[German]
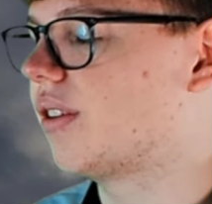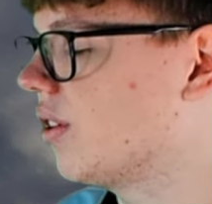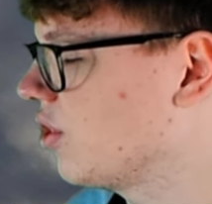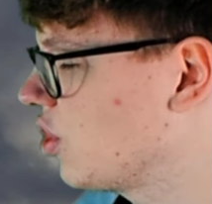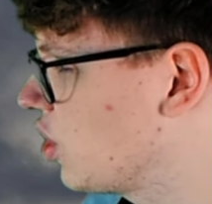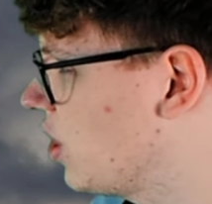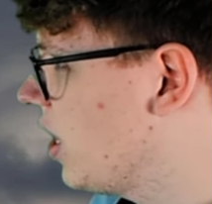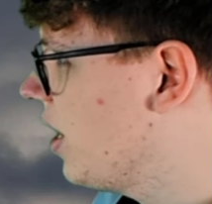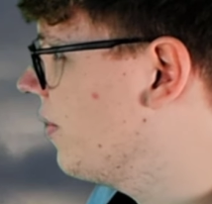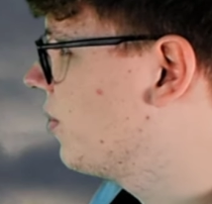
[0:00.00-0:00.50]

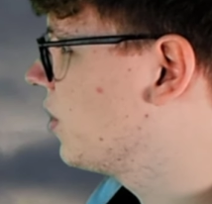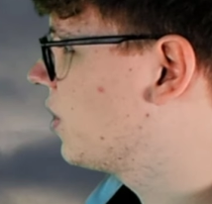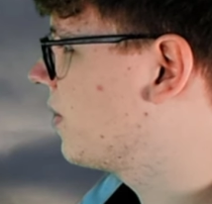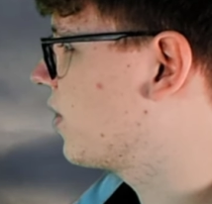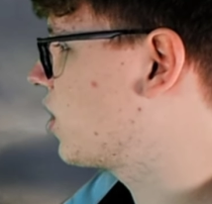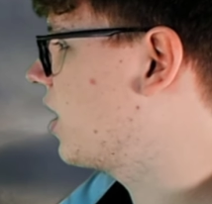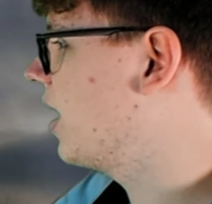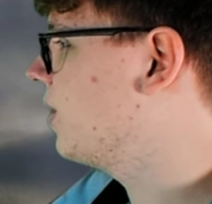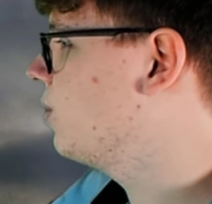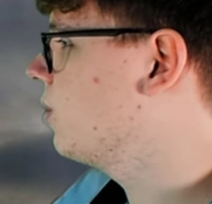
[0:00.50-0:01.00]
Schnee wird es
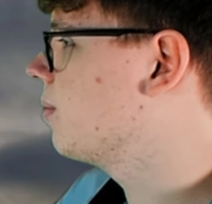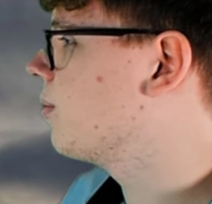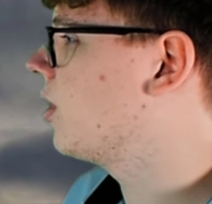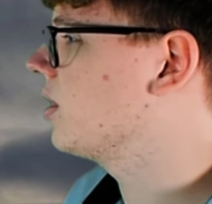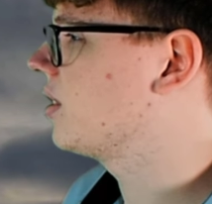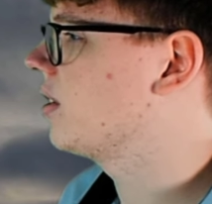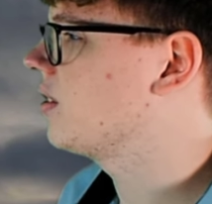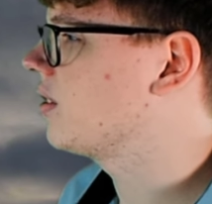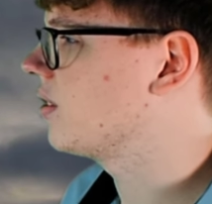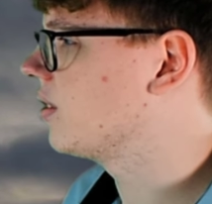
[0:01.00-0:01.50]
wahrscheinlich nur im
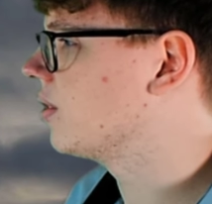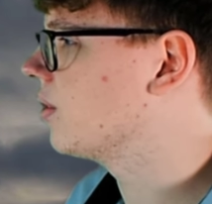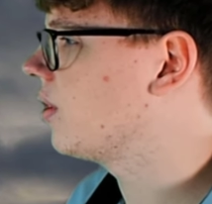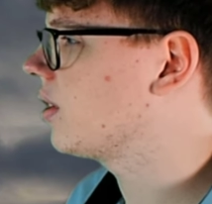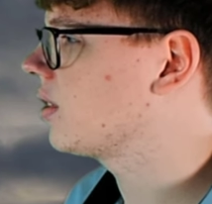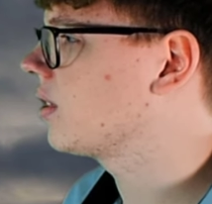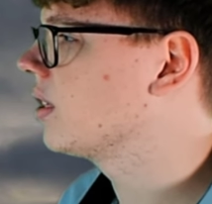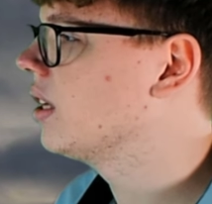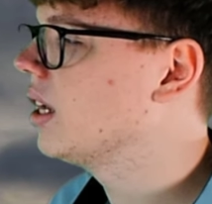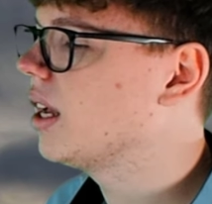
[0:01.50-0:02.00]
äußersten
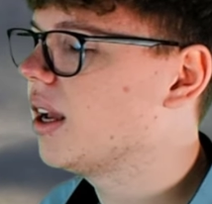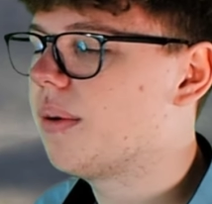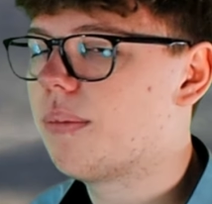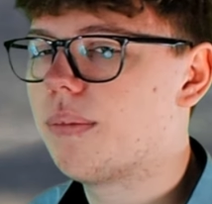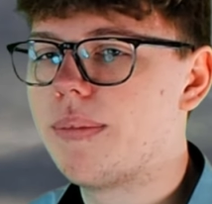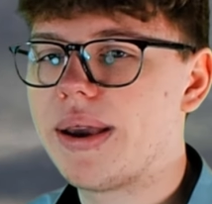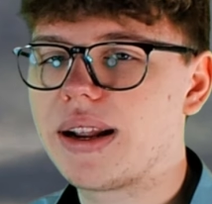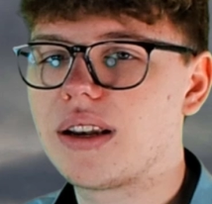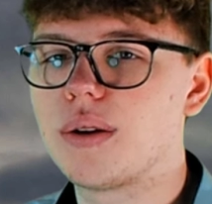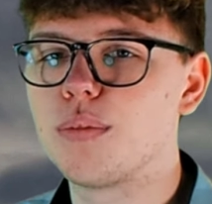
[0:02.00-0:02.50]
Norden
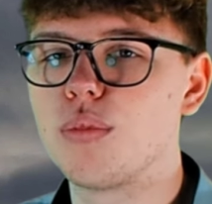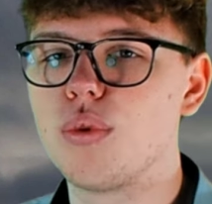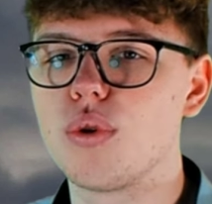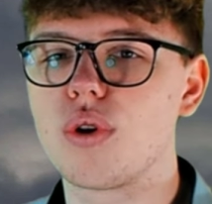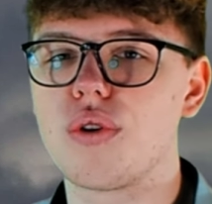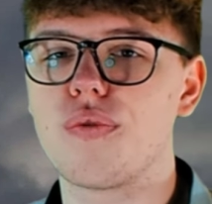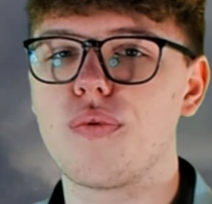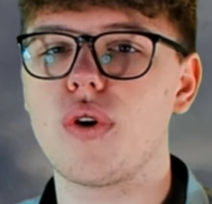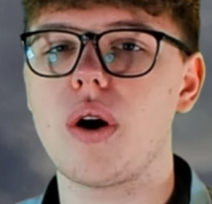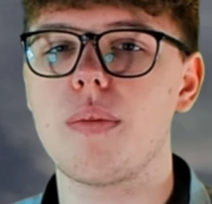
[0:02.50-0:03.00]

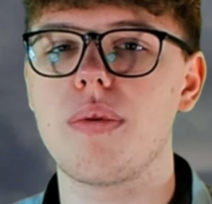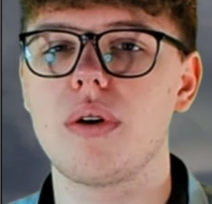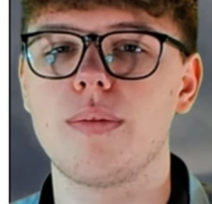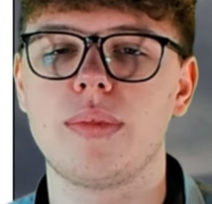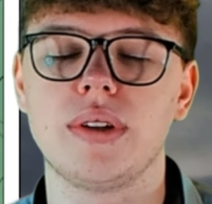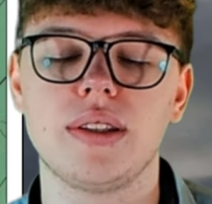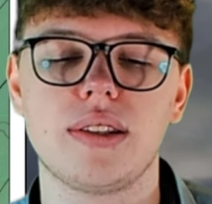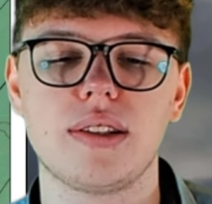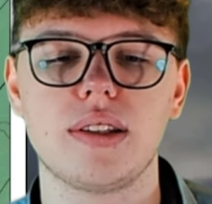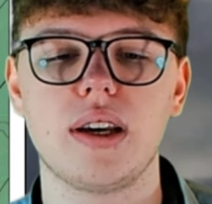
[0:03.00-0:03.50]

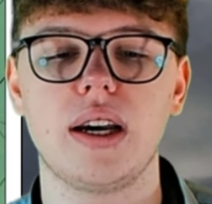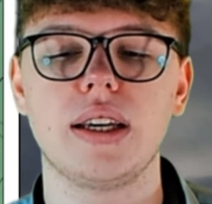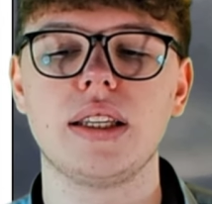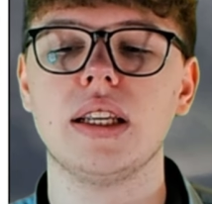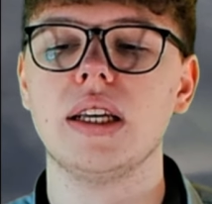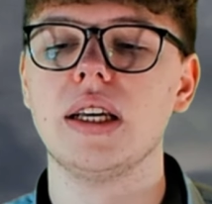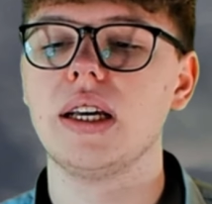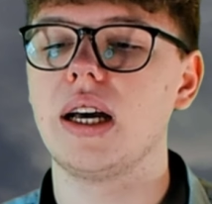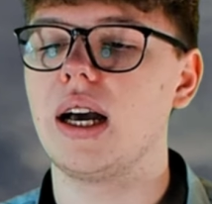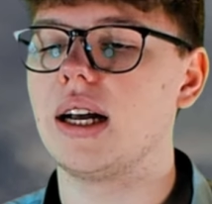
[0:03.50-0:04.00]
Mecklenburg-Vorpommerns
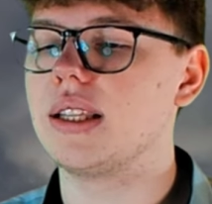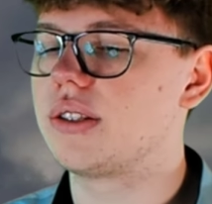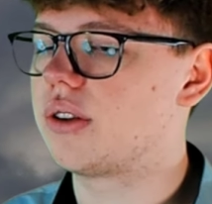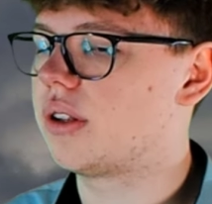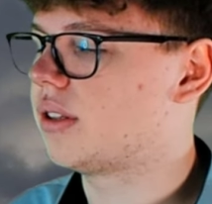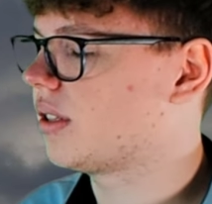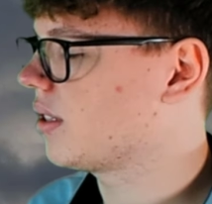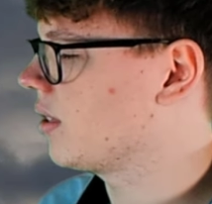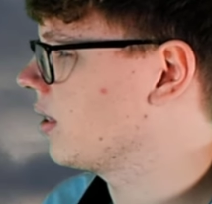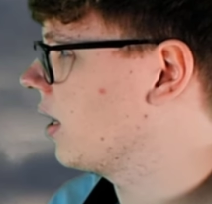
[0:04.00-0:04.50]
sein.
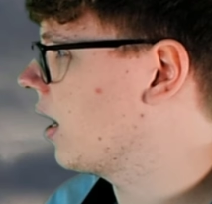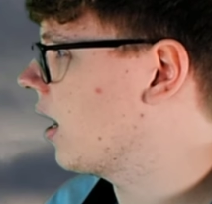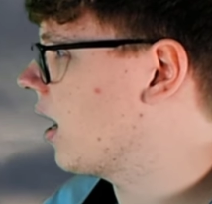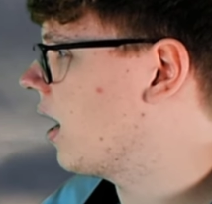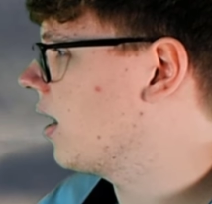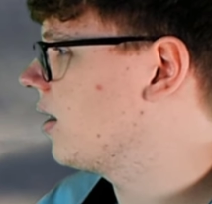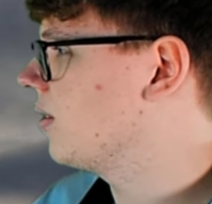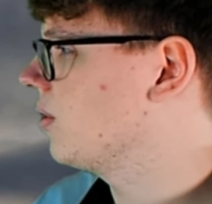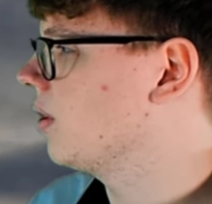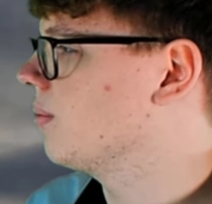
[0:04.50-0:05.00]
Ansonsten
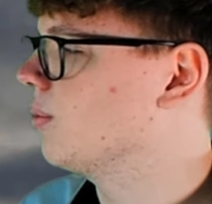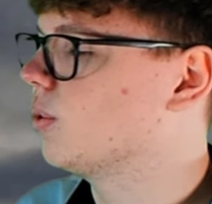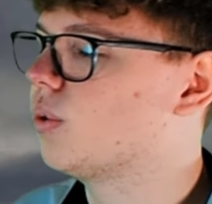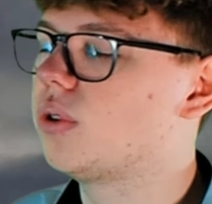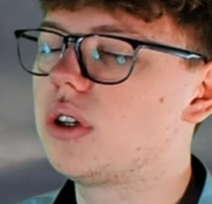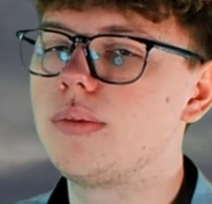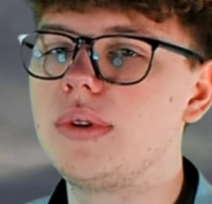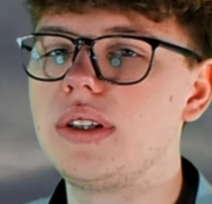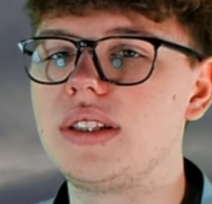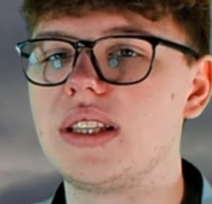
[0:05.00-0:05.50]
gerade so im
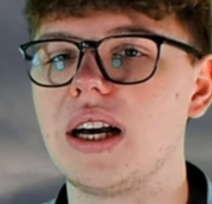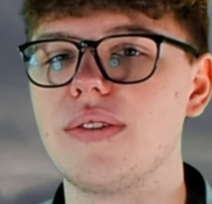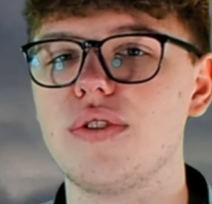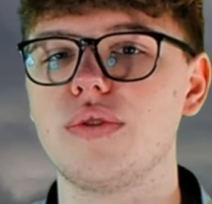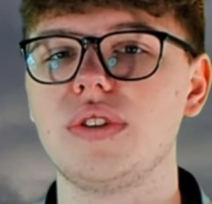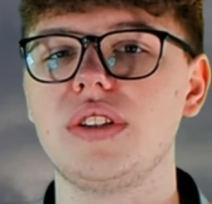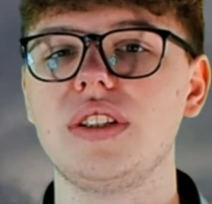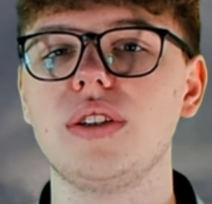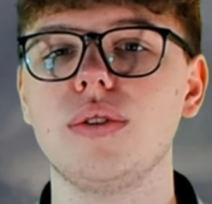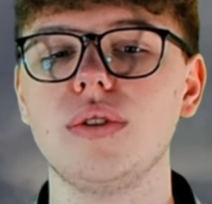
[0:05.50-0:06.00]
Ruhrgebiet, da wo
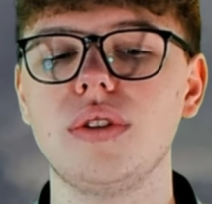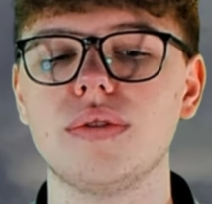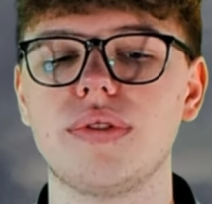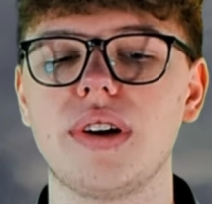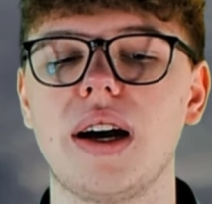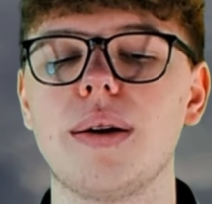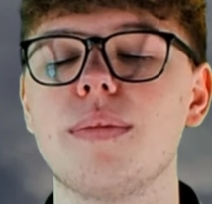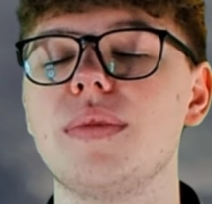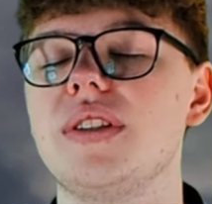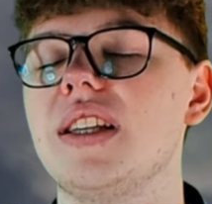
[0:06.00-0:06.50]
wir die grünen
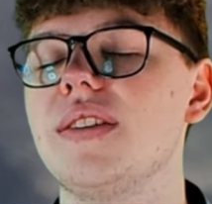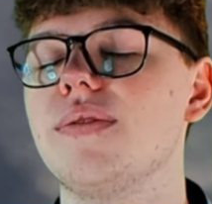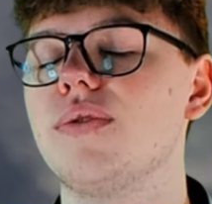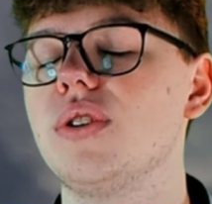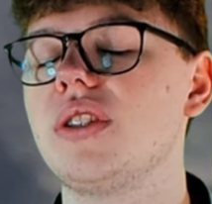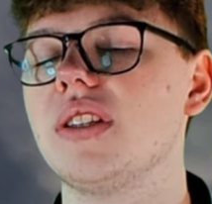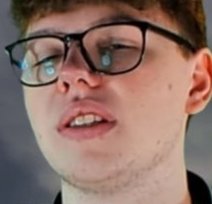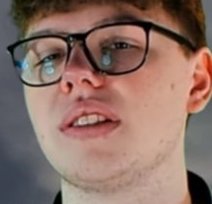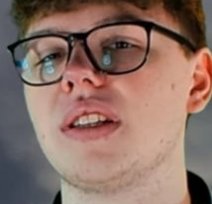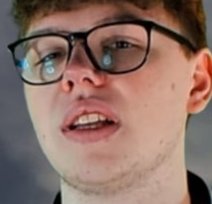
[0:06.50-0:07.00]
Farben sehen,
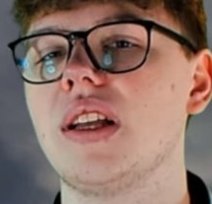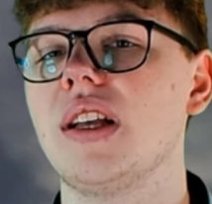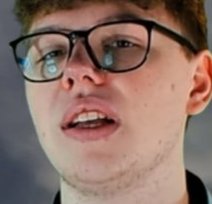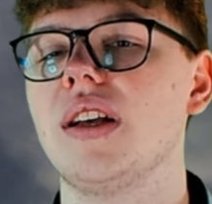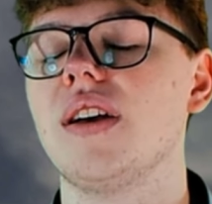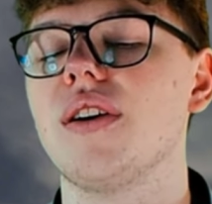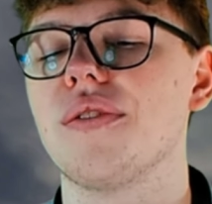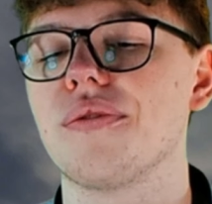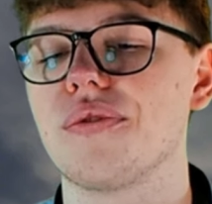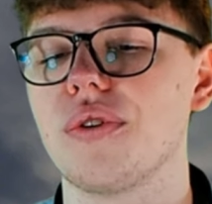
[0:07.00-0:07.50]
wird es
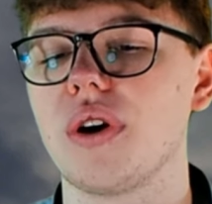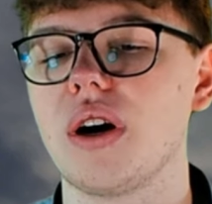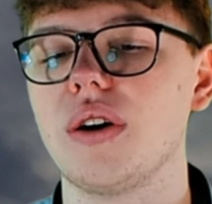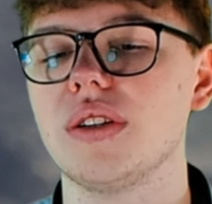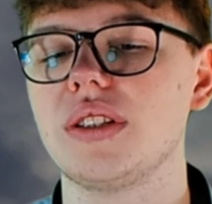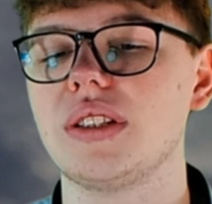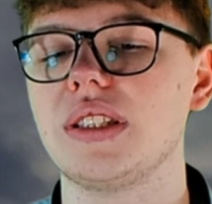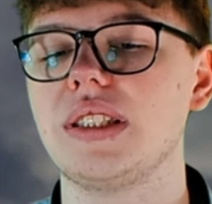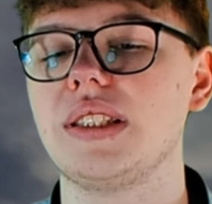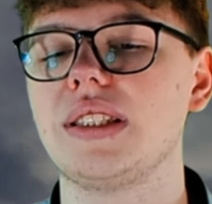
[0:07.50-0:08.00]

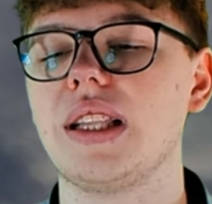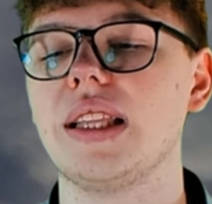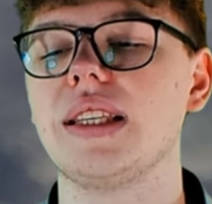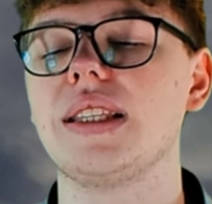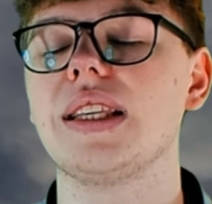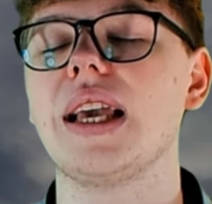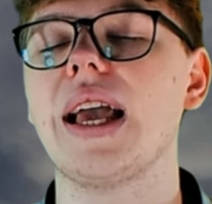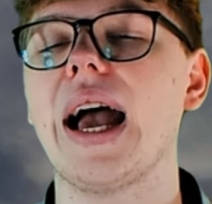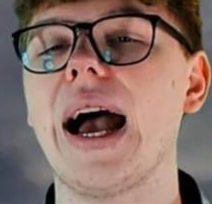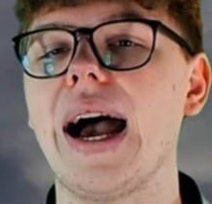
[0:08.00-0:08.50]

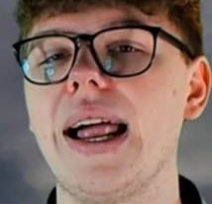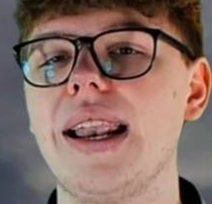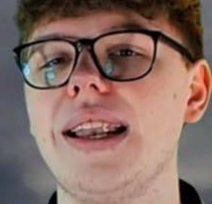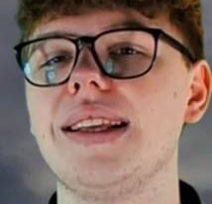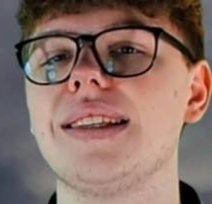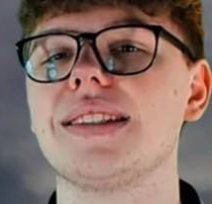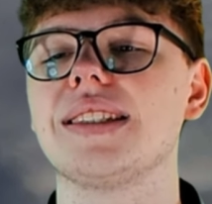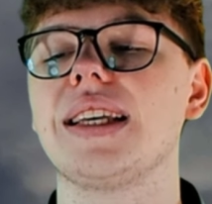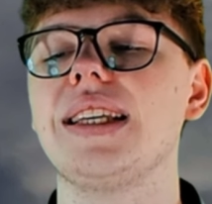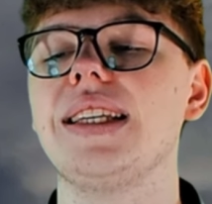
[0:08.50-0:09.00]
voraussichtlich
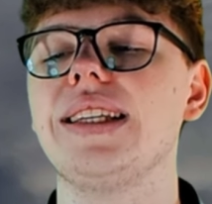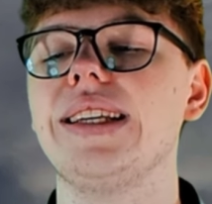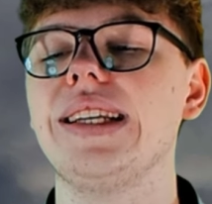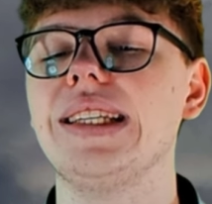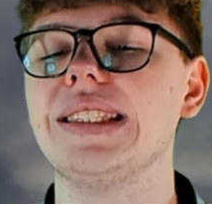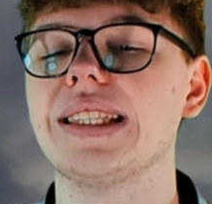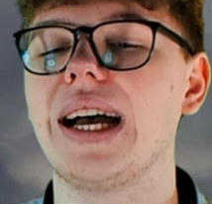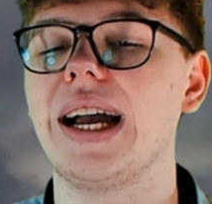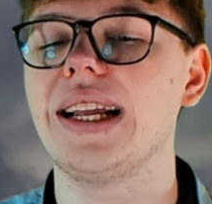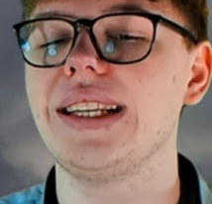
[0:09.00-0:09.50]
alles
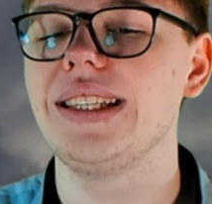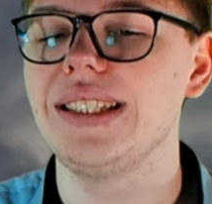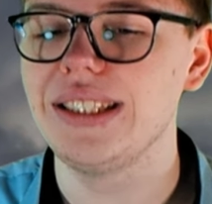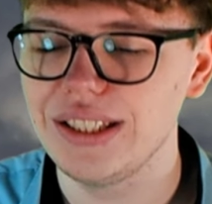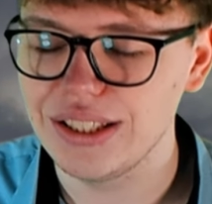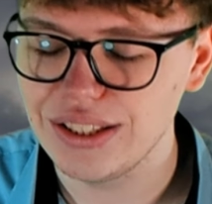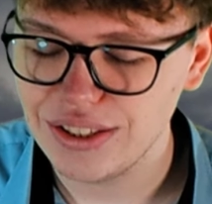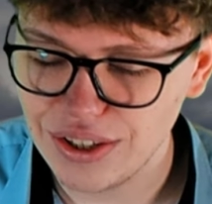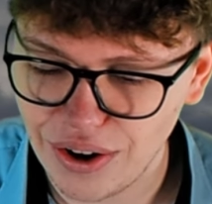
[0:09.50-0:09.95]
Regen sein.